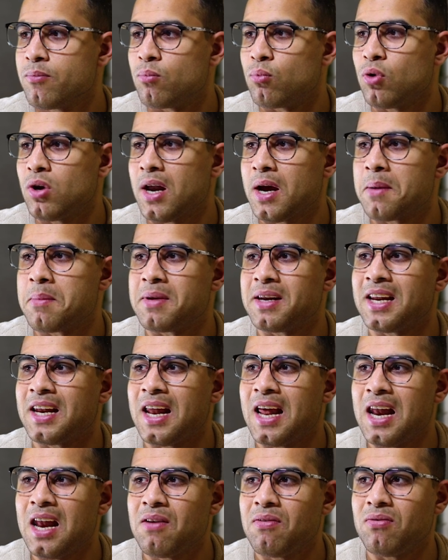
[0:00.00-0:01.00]
بيقول لك من
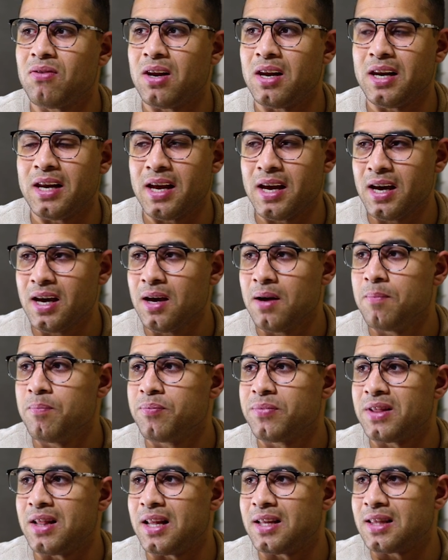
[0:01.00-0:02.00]
الالف للياء
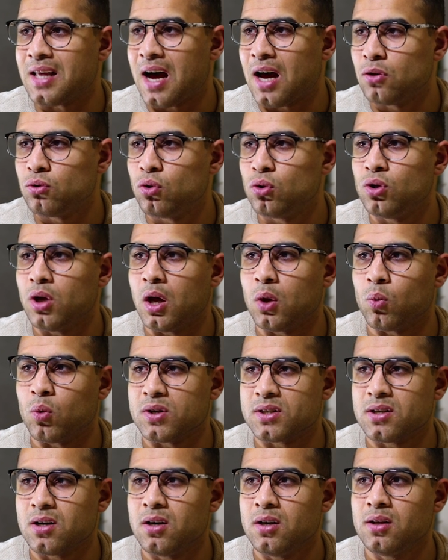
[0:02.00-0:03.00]
لتعدد
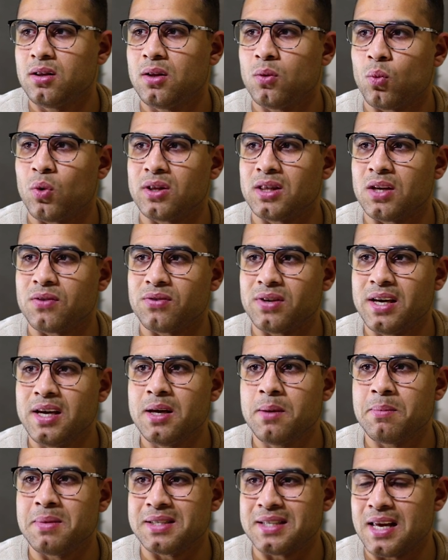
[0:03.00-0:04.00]
الوسائط
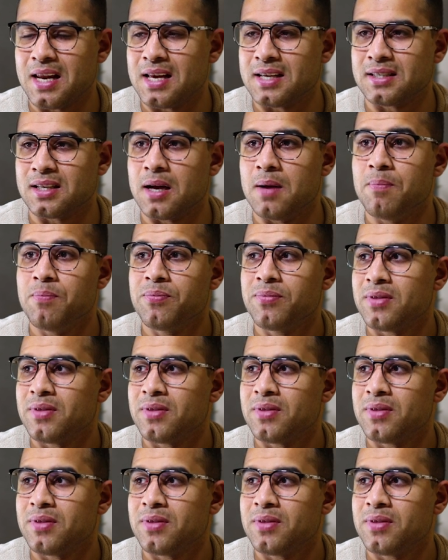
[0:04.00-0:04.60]
والتفكير بسلاسه